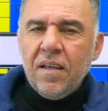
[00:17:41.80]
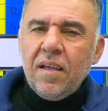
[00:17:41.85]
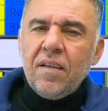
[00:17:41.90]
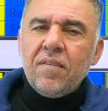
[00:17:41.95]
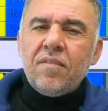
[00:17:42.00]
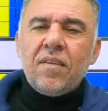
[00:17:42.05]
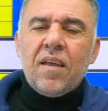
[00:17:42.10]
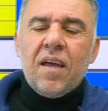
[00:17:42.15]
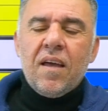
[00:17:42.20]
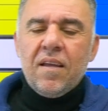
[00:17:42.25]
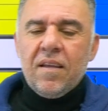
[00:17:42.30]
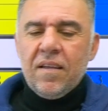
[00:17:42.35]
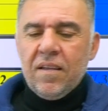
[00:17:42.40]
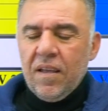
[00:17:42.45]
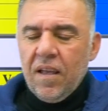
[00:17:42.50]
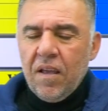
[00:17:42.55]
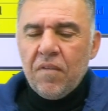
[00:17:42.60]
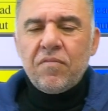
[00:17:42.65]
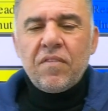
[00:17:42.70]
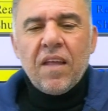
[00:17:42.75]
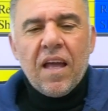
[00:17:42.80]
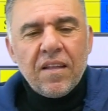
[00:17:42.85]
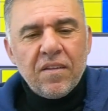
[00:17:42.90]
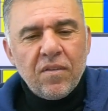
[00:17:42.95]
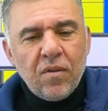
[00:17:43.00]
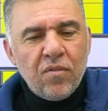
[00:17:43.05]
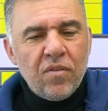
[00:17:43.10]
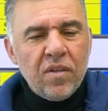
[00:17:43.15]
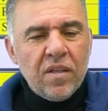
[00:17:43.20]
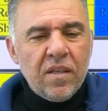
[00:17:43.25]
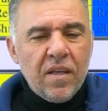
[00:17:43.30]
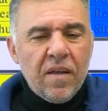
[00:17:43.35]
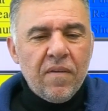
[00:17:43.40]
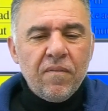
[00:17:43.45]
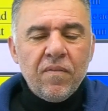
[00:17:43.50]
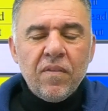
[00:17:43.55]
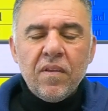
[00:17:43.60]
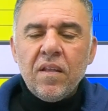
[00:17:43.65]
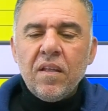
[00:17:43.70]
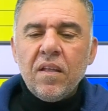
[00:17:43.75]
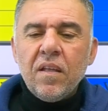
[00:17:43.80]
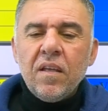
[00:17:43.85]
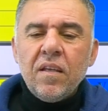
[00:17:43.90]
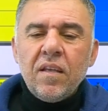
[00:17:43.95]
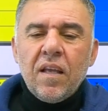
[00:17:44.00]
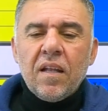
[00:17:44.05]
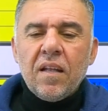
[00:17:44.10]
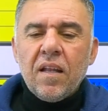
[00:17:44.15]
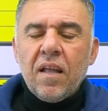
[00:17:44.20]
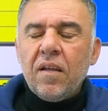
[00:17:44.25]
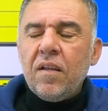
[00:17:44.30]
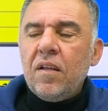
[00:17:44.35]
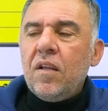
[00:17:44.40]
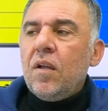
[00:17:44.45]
اصحى افتح الدسية يلا